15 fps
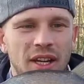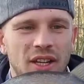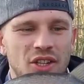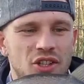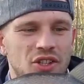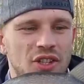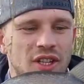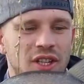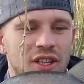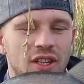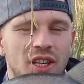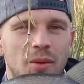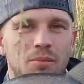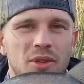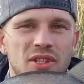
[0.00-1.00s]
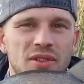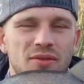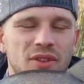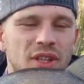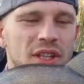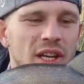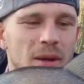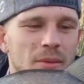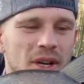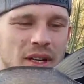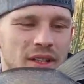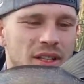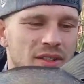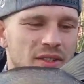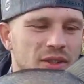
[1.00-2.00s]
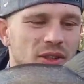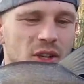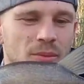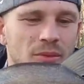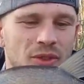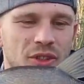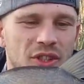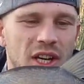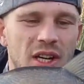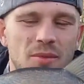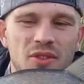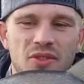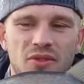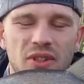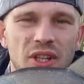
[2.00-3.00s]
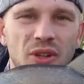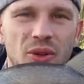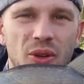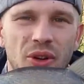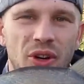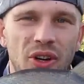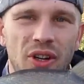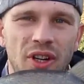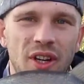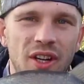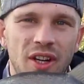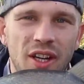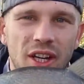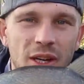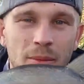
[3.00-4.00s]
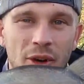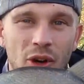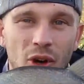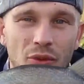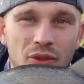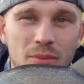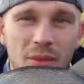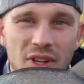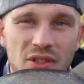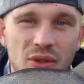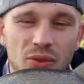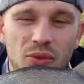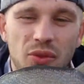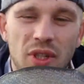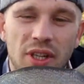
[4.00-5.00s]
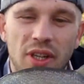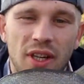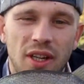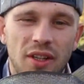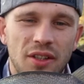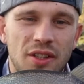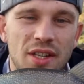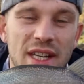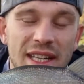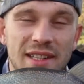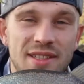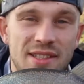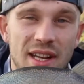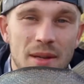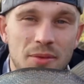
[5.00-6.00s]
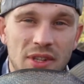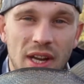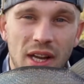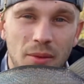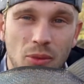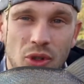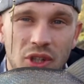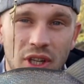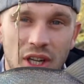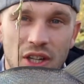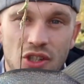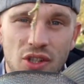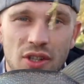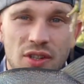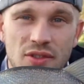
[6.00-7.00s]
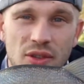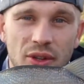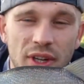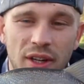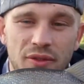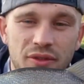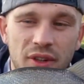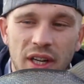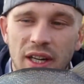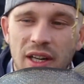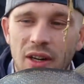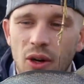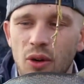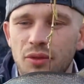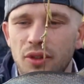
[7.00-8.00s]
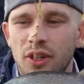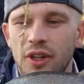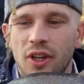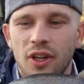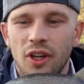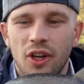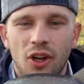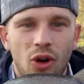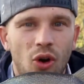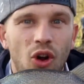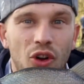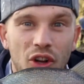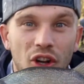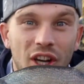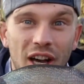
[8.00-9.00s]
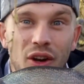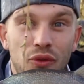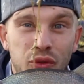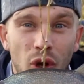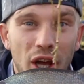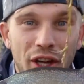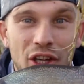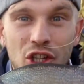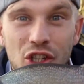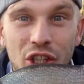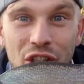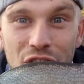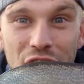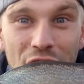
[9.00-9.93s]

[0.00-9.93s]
eingestiegen. Ich habe ein bisschen weniger Maden jetzt genommen. Drei bis vier nur noch. Immer noch auf die Messwood Feeder. Nicht Selbsthackmontage, sondern Freilauf. Oh, der hat gerade voll eingestiegen.